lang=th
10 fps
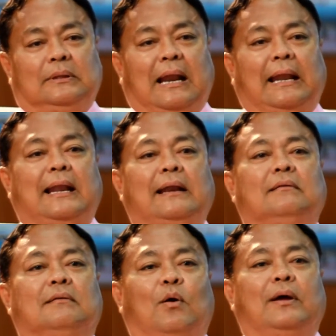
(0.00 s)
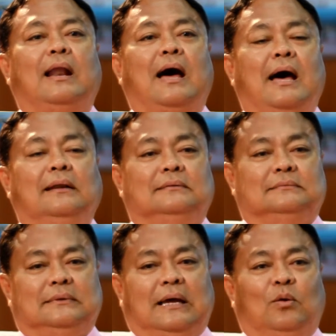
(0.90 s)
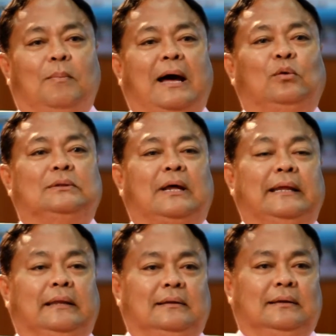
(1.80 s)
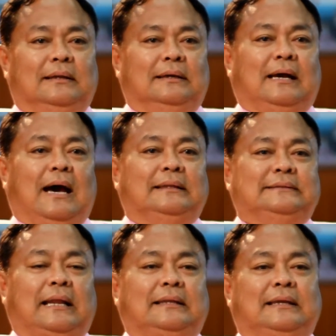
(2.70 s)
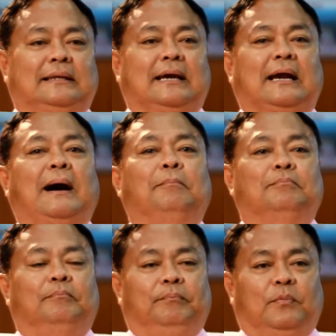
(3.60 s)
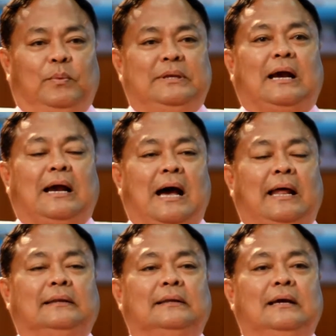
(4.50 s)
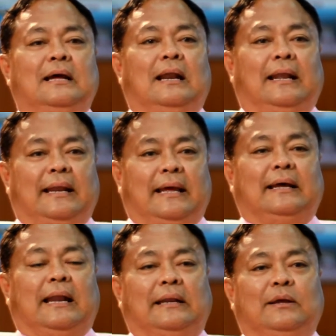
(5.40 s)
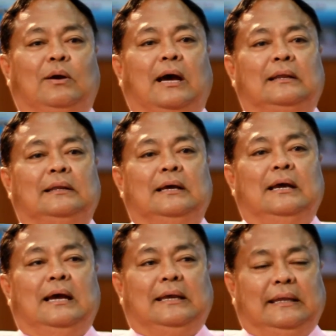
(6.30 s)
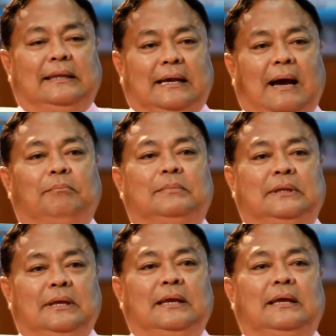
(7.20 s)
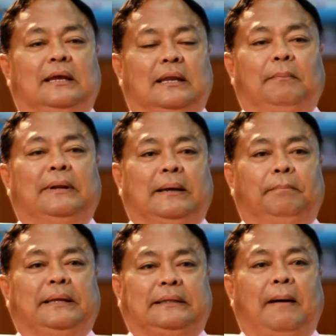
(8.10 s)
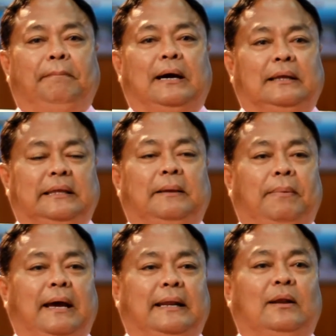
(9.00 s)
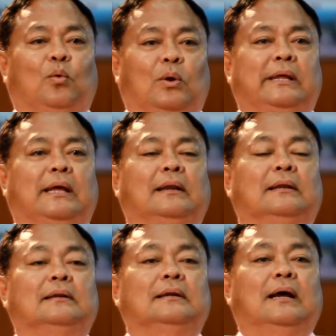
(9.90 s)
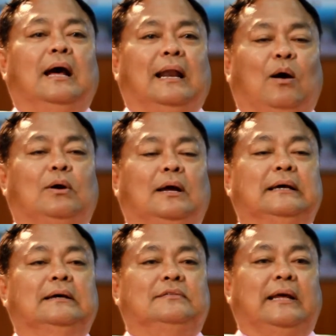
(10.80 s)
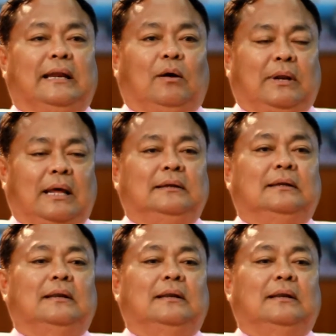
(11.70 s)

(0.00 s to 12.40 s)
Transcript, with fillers: ตลาดนัดร้อยล้าน อนุบาลอุตรดิตหรือการจัดกิจกรรมวิชาการ และในขณะเดียวกัน กิจกรรมที่ดำเนินไปตามปกติภายในโรงเรียน เราก็ดึงสิ่งเหล่านั้น